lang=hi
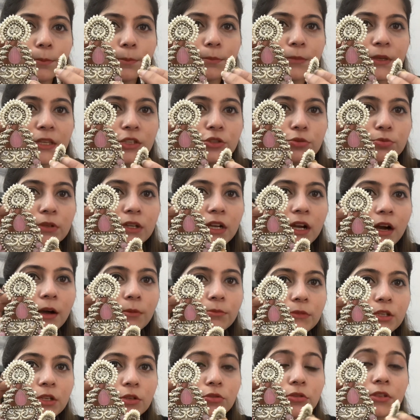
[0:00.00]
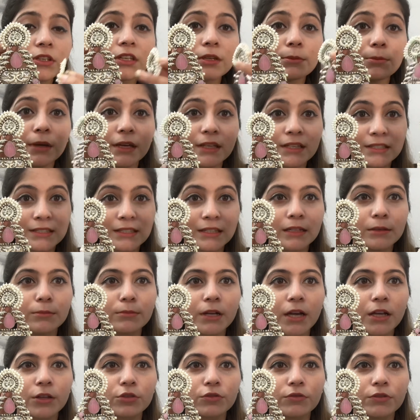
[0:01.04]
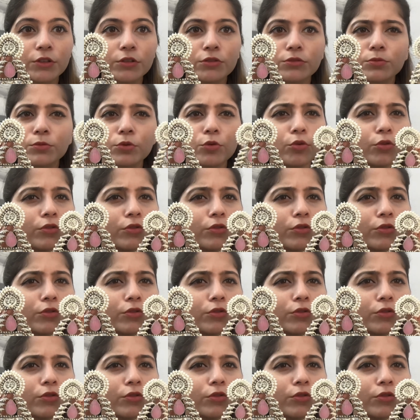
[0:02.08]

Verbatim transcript: बीच में काम देखो ये मैं इसीलिए बनाती हूँ वीडियो इसमें